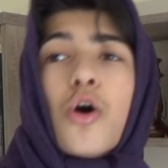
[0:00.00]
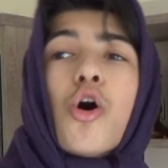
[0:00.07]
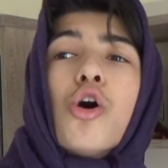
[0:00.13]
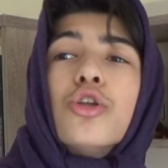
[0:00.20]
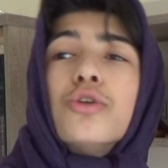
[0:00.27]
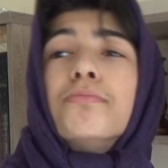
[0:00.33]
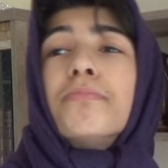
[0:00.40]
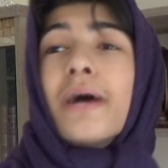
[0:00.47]

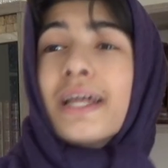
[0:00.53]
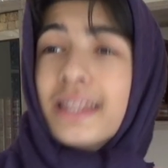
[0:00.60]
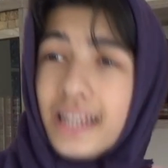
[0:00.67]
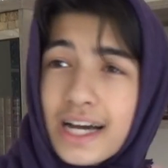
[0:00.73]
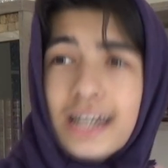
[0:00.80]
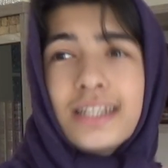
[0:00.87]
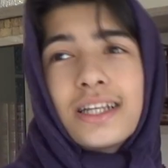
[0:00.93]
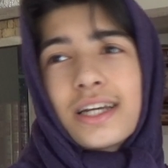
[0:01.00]
Oğlum ben
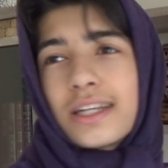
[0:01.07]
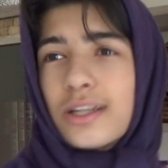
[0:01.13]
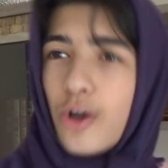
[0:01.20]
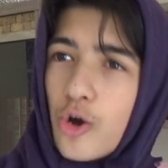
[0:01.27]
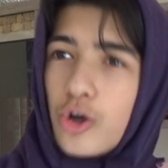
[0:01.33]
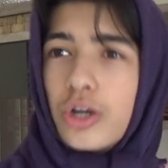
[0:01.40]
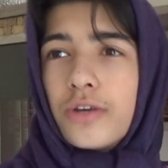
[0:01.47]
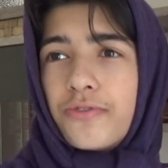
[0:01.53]
ne anlarım
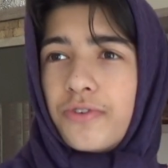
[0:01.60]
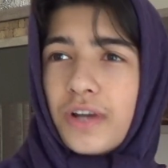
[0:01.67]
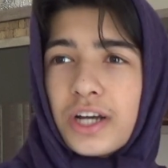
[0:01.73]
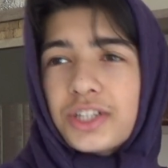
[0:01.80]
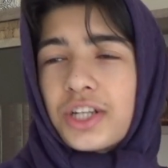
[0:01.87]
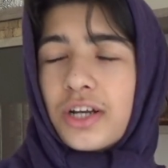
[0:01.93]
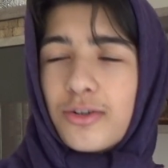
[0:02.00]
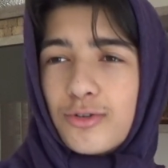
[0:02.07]
öyle
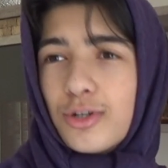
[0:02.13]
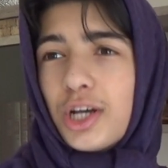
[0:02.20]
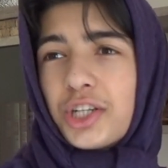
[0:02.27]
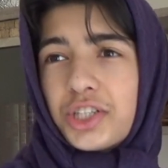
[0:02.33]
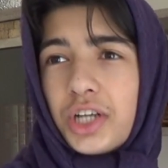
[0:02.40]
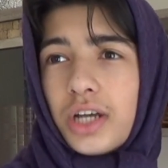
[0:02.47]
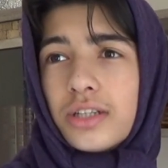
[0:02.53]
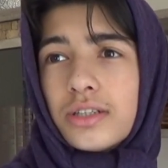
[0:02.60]
flashtan
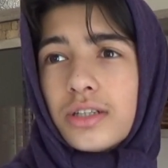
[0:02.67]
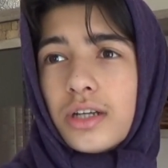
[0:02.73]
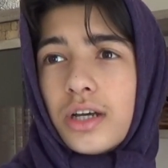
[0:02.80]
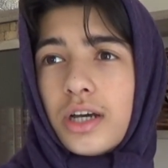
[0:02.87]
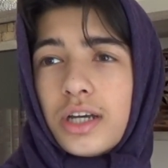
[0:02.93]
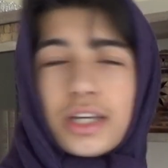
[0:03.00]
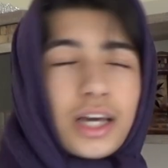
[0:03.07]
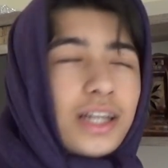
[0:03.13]
gulaştan.
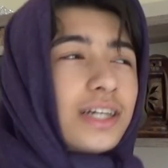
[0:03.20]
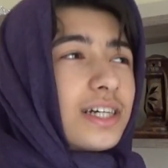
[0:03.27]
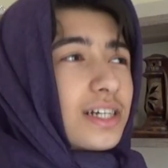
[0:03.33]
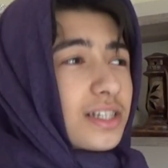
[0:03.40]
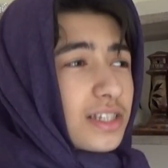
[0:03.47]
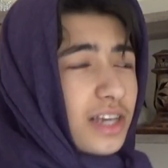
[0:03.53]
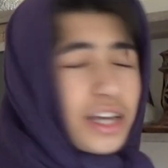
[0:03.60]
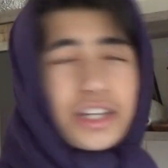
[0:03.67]

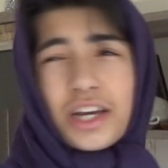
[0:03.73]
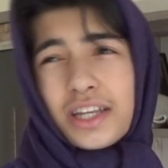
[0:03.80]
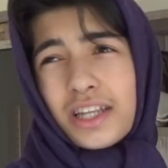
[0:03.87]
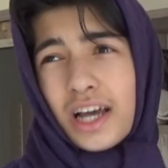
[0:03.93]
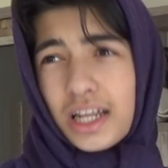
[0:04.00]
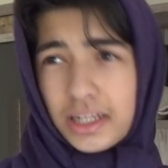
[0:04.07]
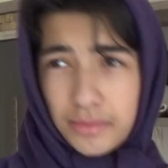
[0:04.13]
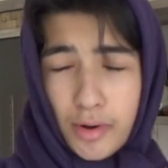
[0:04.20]
Yanınız
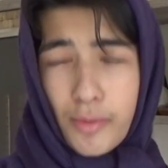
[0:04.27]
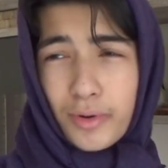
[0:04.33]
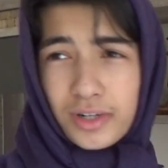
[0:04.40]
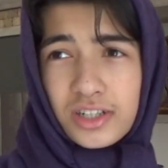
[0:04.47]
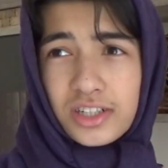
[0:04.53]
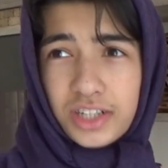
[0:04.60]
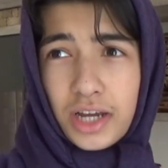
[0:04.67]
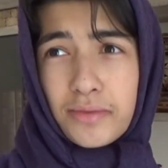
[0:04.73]
geçenlerde
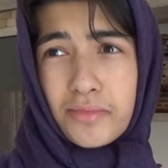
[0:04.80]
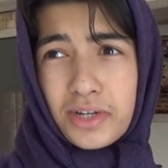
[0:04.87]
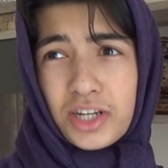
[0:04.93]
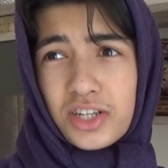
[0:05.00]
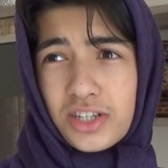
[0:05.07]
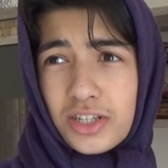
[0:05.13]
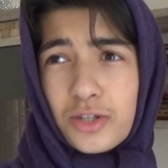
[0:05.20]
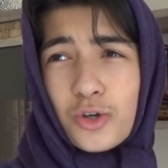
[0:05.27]
babanın
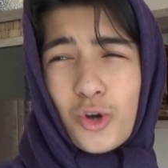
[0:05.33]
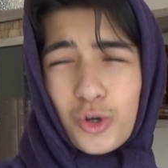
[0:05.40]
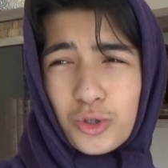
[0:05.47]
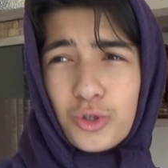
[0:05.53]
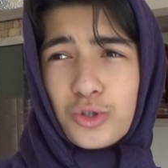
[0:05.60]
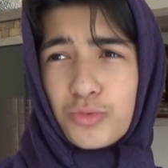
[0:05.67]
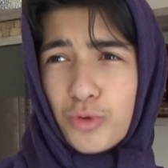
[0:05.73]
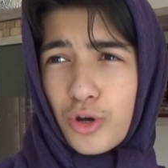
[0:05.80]
çekmecesinde
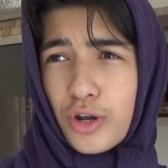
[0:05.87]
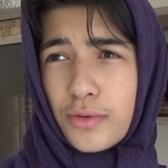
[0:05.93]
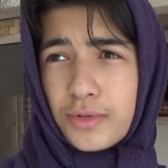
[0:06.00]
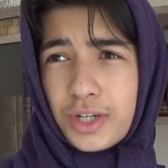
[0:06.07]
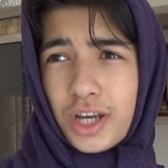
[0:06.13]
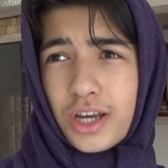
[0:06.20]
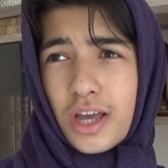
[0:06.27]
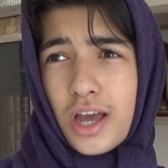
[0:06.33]
gördüydüm öyle bir
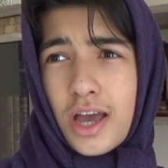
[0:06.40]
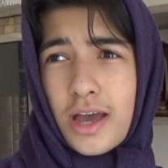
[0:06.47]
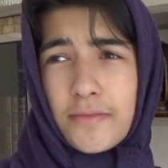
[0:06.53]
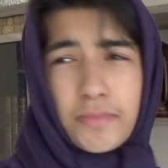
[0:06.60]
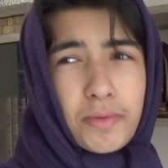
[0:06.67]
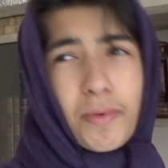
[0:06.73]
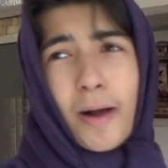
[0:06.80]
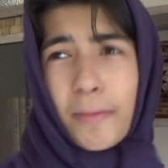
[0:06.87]
şey.
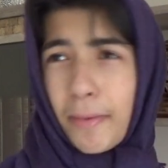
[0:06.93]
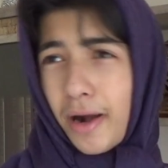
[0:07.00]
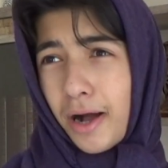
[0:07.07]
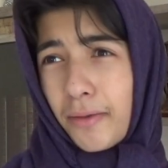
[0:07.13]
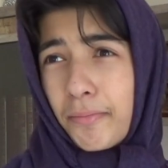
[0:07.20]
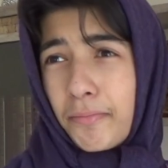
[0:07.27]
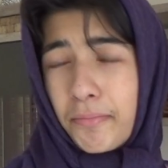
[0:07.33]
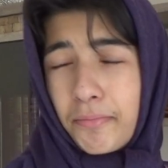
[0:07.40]
Bir bak bakalım.